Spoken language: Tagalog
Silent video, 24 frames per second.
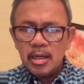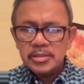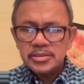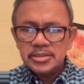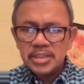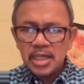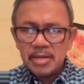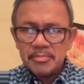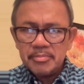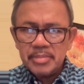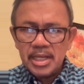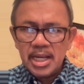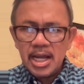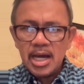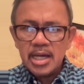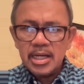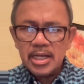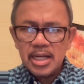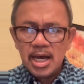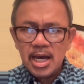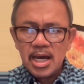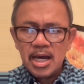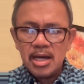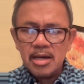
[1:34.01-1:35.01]
Sa kabila
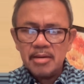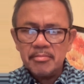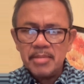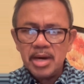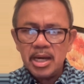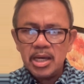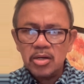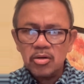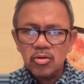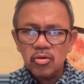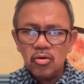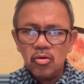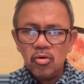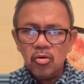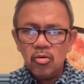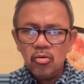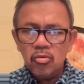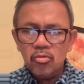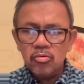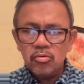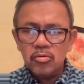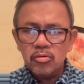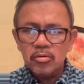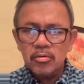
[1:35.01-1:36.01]
ng
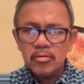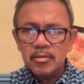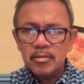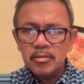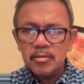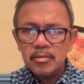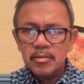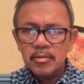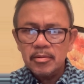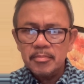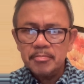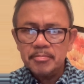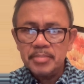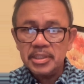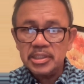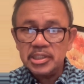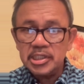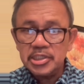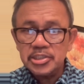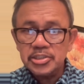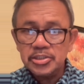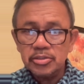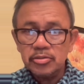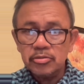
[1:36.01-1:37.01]
mayroong
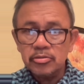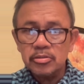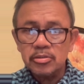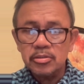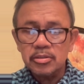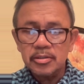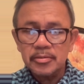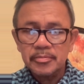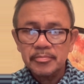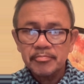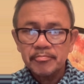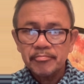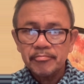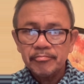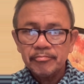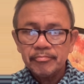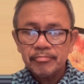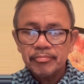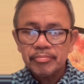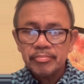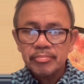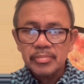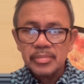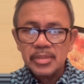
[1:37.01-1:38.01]
petisyon
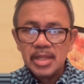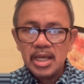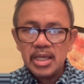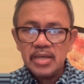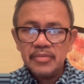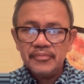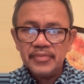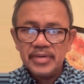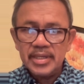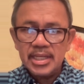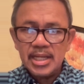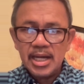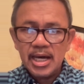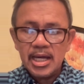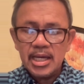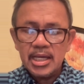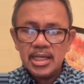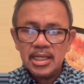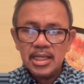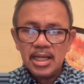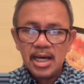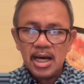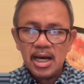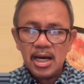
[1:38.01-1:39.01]
na
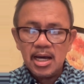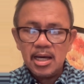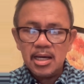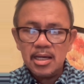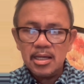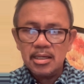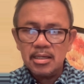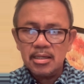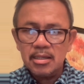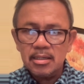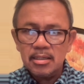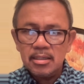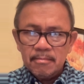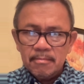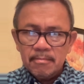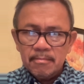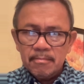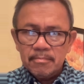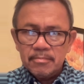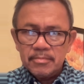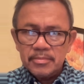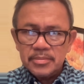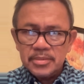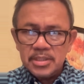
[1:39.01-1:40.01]
ifinail ang
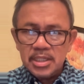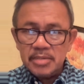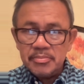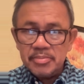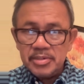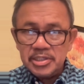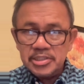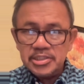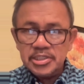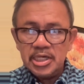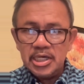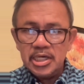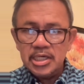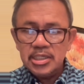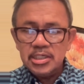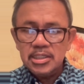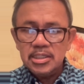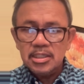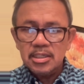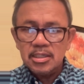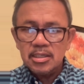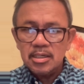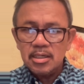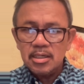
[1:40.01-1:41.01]
TBJ